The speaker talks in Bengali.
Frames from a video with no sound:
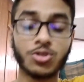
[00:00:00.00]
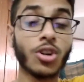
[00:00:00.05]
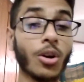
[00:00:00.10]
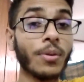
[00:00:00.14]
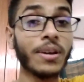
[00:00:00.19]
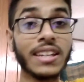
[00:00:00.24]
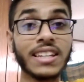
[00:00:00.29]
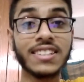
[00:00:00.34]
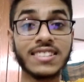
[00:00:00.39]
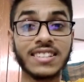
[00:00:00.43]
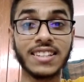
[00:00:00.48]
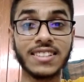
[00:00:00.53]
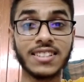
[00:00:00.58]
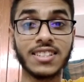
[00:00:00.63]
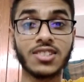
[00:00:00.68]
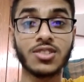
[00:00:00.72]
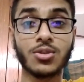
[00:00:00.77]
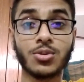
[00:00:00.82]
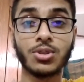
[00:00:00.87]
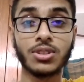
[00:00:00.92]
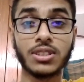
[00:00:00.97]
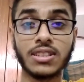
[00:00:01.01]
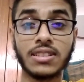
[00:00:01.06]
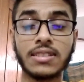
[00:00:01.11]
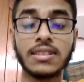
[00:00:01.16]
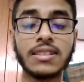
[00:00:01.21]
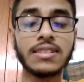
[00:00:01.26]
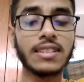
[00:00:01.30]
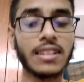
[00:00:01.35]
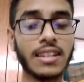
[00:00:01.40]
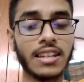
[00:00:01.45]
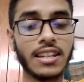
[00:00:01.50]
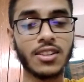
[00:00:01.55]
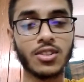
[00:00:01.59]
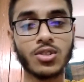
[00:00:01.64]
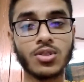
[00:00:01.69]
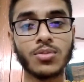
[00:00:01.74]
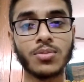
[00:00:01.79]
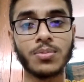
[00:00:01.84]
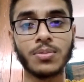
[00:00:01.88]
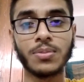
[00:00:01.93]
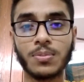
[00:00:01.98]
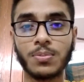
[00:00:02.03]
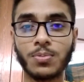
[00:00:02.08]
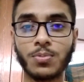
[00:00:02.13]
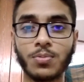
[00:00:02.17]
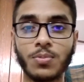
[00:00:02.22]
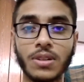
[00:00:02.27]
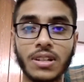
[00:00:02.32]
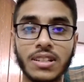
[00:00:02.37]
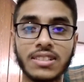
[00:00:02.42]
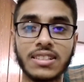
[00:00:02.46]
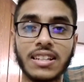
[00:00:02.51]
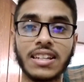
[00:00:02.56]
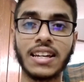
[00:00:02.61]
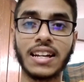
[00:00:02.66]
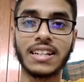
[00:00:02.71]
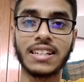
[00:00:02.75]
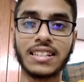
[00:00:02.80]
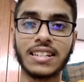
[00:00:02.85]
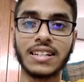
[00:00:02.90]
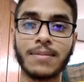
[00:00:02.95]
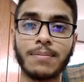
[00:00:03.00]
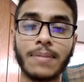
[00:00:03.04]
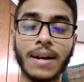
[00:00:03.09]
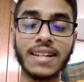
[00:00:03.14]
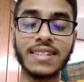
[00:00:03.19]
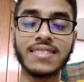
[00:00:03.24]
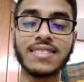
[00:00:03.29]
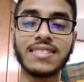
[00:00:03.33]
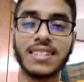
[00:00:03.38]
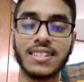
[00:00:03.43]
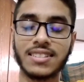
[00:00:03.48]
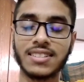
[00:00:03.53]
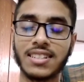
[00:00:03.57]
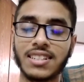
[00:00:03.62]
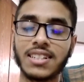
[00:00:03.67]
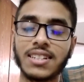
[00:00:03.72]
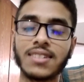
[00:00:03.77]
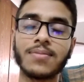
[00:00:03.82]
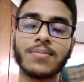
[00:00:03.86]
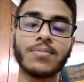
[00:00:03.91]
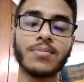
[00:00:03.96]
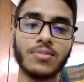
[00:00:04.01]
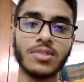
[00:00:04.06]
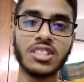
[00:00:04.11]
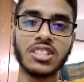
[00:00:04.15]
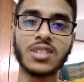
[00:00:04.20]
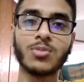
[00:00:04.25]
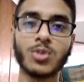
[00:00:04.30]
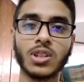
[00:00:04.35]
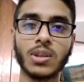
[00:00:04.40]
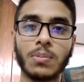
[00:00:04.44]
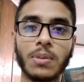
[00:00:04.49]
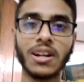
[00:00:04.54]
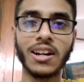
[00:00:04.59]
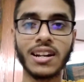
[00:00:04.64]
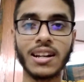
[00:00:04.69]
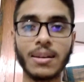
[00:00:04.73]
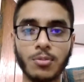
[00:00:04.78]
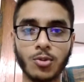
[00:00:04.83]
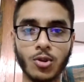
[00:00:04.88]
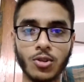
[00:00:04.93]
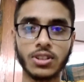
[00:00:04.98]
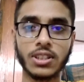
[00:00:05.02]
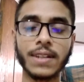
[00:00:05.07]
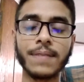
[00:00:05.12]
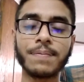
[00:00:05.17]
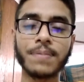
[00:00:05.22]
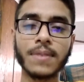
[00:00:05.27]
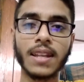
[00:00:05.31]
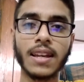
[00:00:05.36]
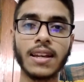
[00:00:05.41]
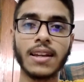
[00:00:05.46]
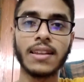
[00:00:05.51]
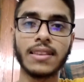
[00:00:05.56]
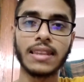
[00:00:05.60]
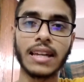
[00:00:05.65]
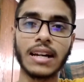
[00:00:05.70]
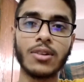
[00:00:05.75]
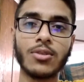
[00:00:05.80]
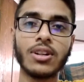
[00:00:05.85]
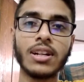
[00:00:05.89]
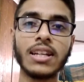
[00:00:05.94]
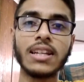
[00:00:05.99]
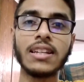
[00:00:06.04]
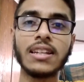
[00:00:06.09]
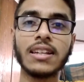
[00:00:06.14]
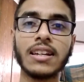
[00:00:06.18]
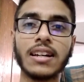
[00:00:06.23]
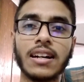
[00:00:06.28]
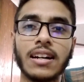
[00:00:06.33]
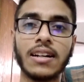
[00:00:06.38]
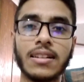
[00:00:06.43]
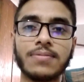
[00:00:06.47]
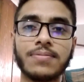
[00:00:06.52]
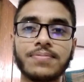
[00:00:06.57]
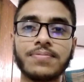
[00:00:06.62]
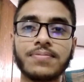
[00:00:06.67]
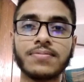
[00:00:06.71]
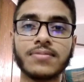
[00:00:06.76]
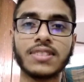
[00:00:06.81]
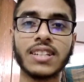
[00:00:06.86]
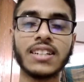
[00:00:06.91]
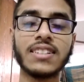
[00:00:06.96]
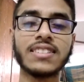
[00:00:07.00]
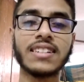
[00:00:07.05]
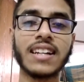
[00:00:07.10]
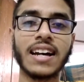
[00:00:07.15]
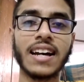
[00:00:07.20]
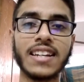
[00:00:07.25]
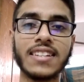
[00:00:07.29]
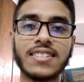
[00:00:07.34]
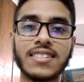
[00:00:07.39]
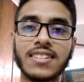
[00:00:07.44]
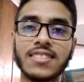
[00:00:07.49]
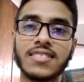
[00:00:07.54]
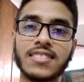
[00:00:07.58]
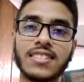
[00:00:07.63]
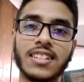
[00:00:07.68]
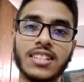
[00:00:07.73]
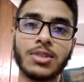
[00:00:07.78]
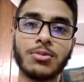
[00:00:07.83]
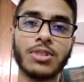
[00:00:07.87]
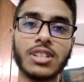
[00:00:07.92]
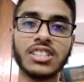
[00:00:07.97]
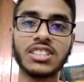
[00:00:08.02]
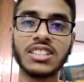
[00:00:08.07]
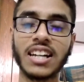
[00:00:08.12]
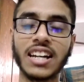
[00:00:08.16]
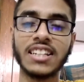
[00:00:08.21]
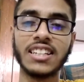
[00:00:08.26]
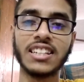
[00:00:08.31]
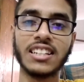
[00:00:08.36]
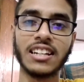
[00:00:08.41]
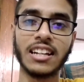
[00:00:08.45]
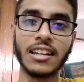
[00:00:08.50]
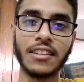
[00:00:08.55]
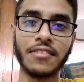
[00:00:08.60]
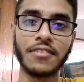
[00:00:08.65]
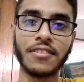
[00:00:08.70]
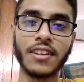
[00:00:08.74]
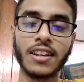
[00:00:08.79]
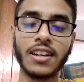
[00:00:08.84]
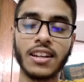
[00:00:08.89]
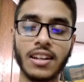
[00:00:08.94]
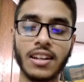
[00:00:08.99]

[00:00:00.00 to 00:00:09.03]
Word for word: সবাইকে সাজেস্ট করতেছি যে এরকম যে একটা মাইন্ডসেট সেটা নিজের মধ্যে বিল্ড আপ করতে তাহলেই দেয়ার ইজ এ হাই চান্স দ্যাট ইউ উইল শাইন ইন লাইফ